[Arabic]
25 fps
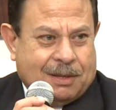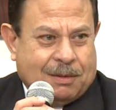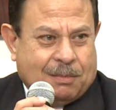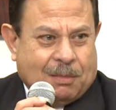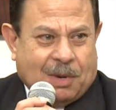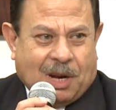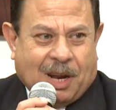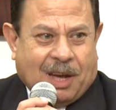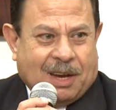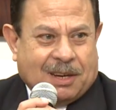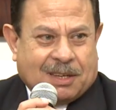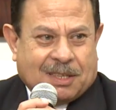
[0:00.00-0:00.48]

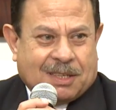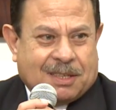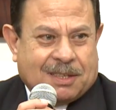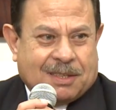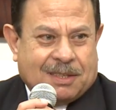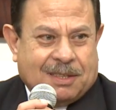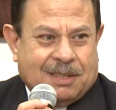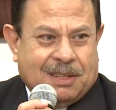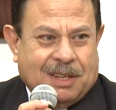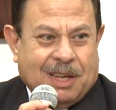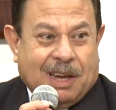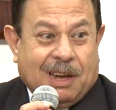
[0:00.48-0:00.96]
بالعكس
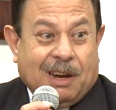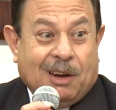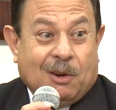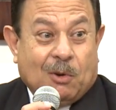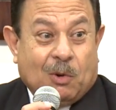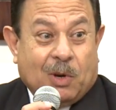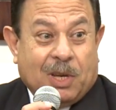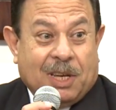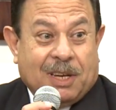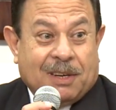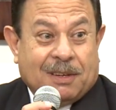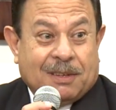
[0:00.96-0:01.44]
ده قال
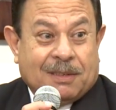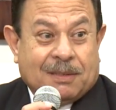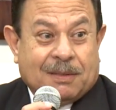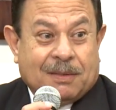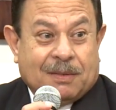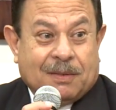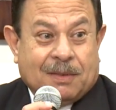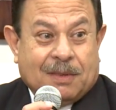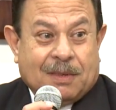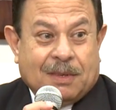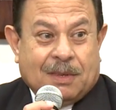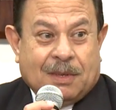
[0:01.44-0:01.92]
له ايه
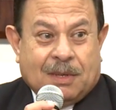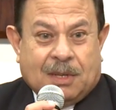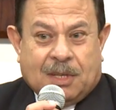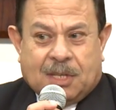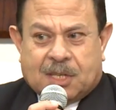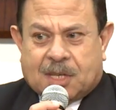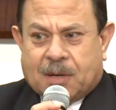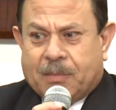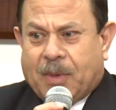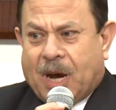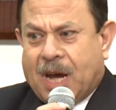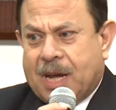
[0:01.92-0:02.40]

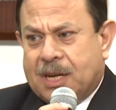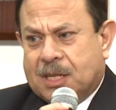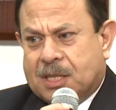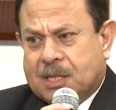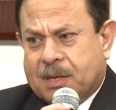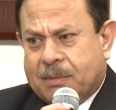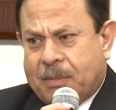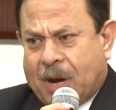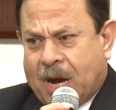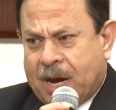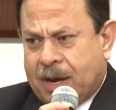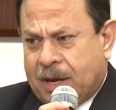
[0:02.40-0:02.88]
سمعان
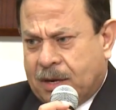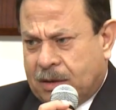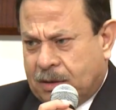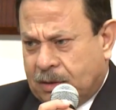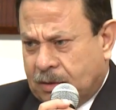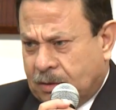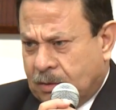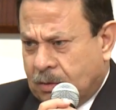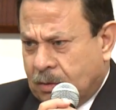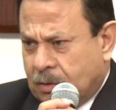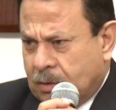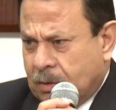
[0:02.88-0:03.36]
سمعان
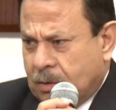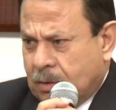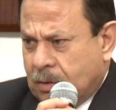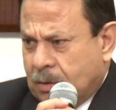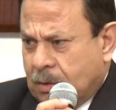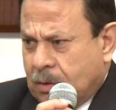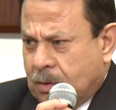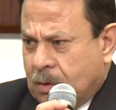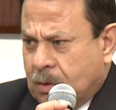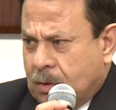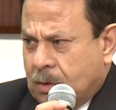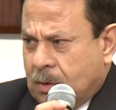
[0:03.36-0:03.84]

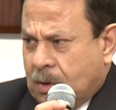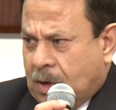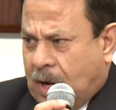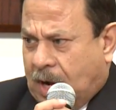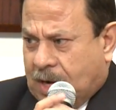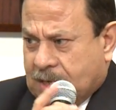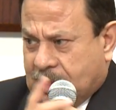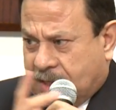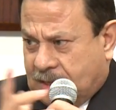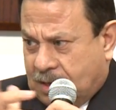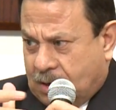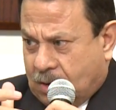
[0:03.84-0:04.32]

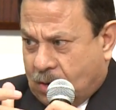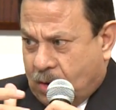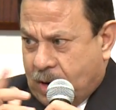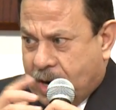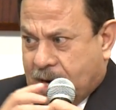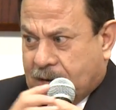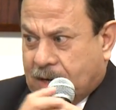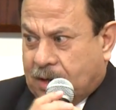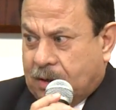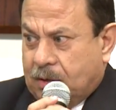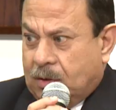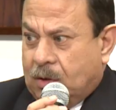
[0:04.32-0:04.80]
حذره
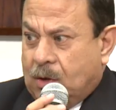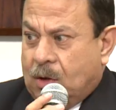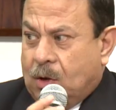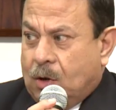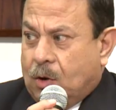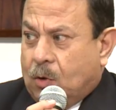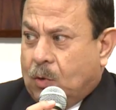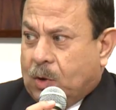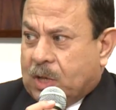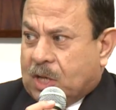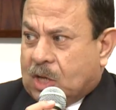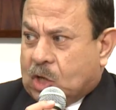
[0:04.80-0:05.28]
يعني
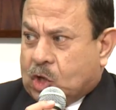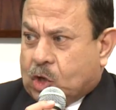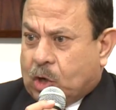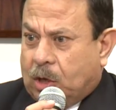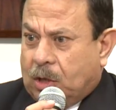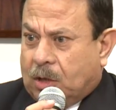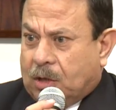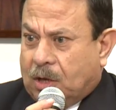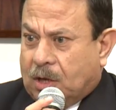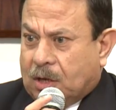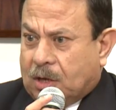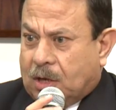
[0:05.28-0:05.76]
وذا
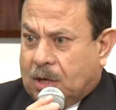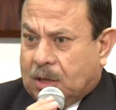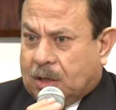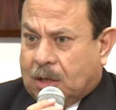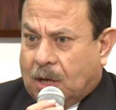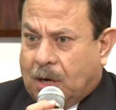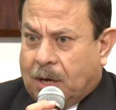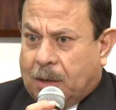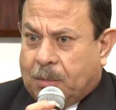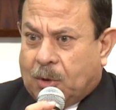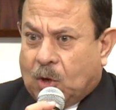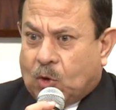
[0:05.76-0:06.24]
الشيطان قد
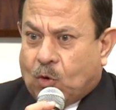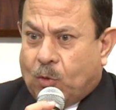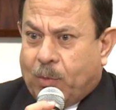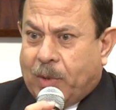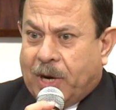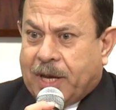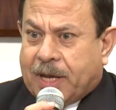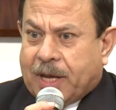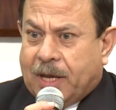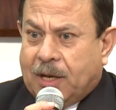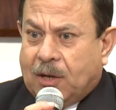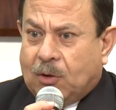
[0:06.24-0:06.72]
طلبكم
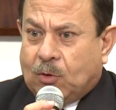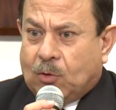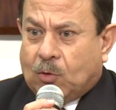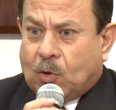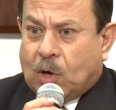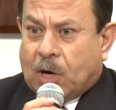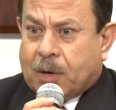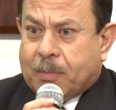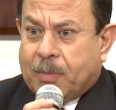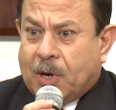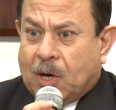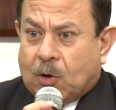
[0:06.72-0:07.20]
لكي
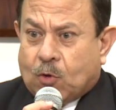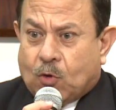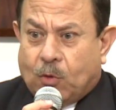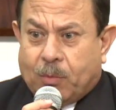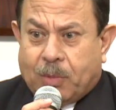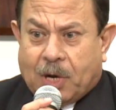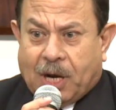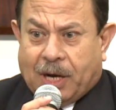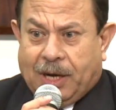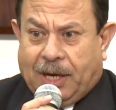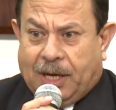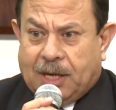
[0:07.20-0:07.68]
يغربلكم
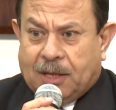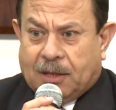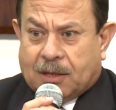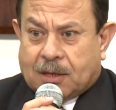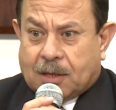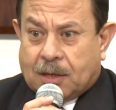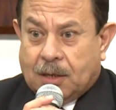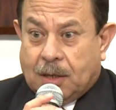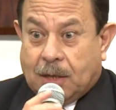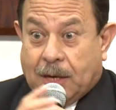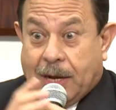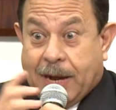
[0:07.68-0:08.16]

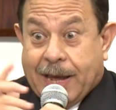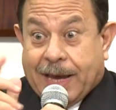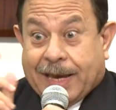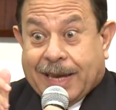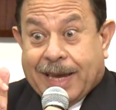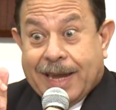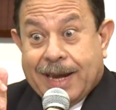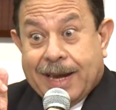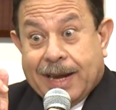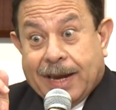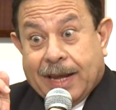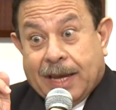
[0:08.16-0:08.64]
كالحنطة
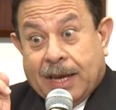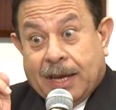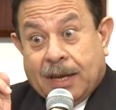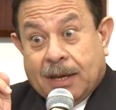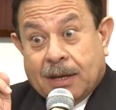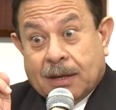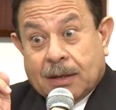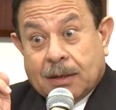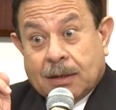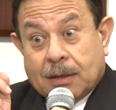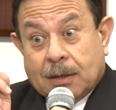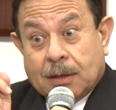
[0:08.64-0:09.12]
لكني
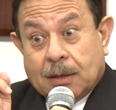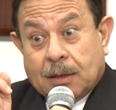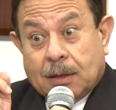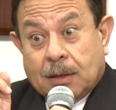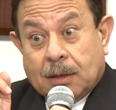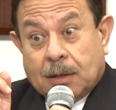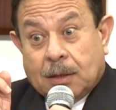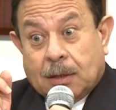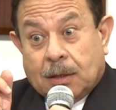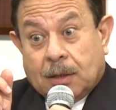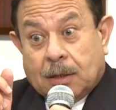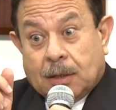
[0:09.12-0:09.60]

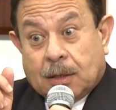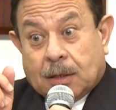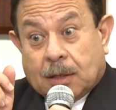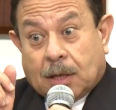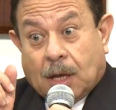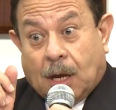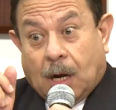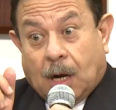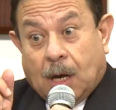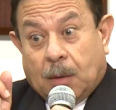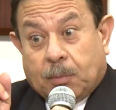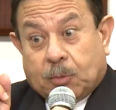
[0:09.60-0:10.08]

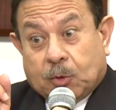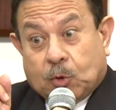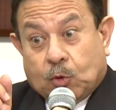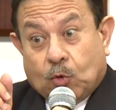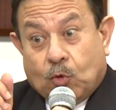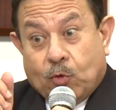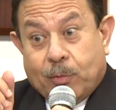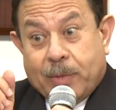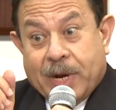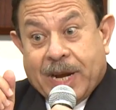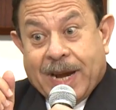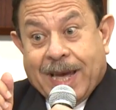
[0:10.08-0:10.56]
طلبت
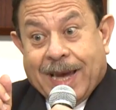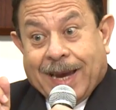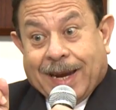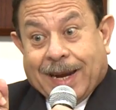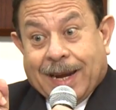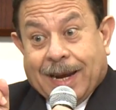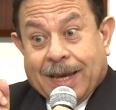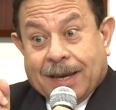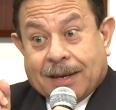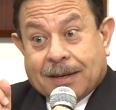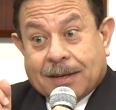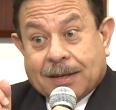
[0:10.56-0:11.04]
من
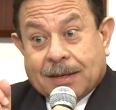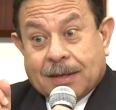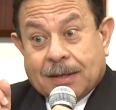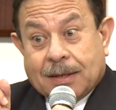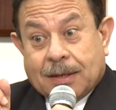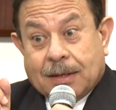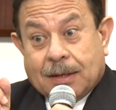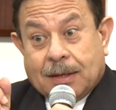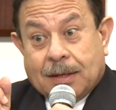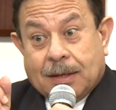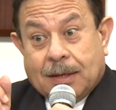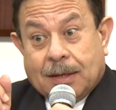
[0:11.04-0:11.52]
أجلك
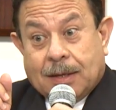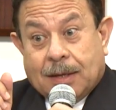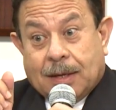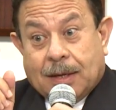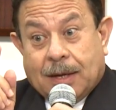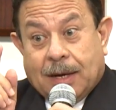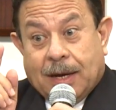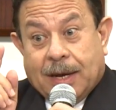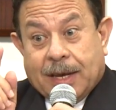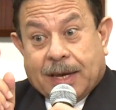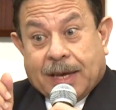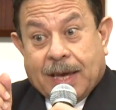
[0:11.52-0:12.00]

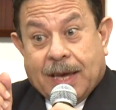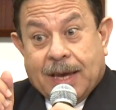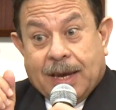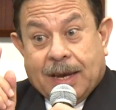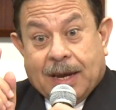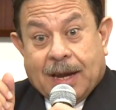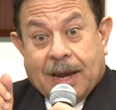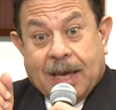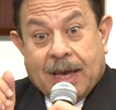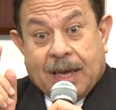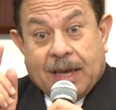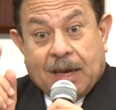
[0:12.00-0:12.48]
لكي
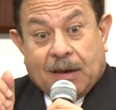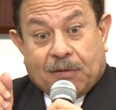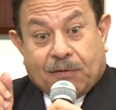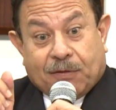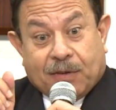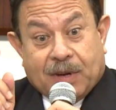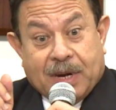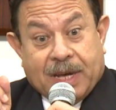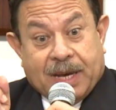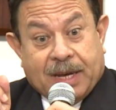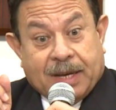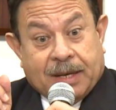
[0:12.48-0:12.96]
لا
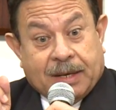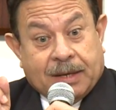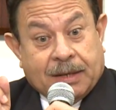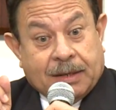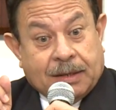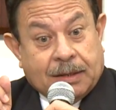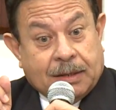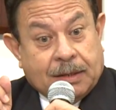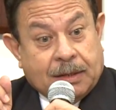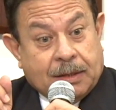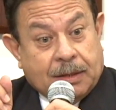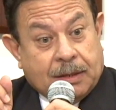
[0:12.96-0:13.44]
يفنى
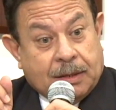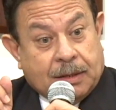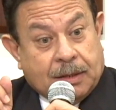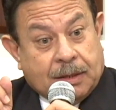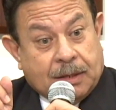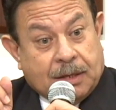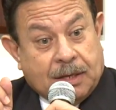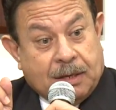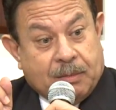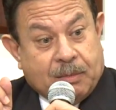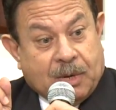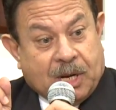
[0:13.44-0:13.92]

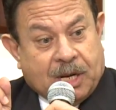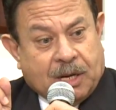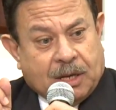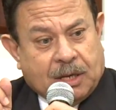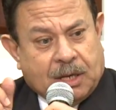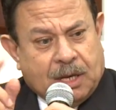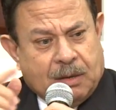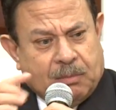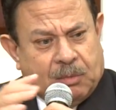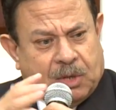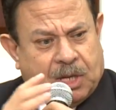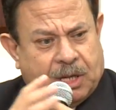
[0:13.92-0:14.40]

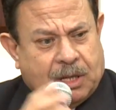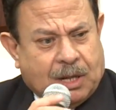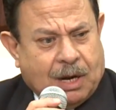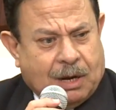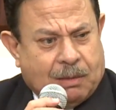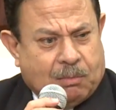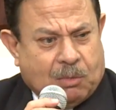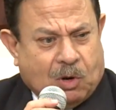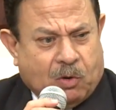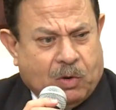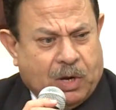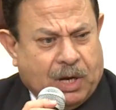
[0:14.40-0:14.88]
إيمانك إمتى ده
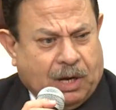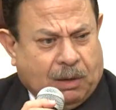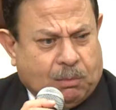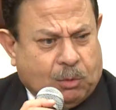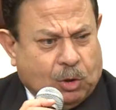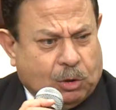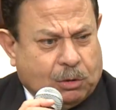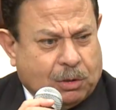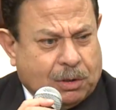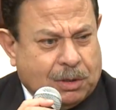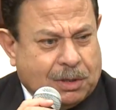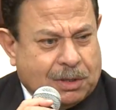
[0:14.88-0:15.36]
لما وقع
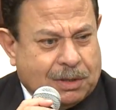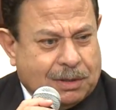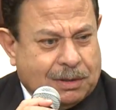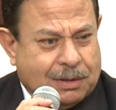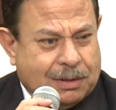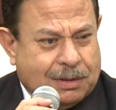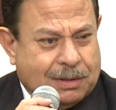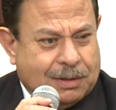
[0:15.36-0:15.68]
بطرس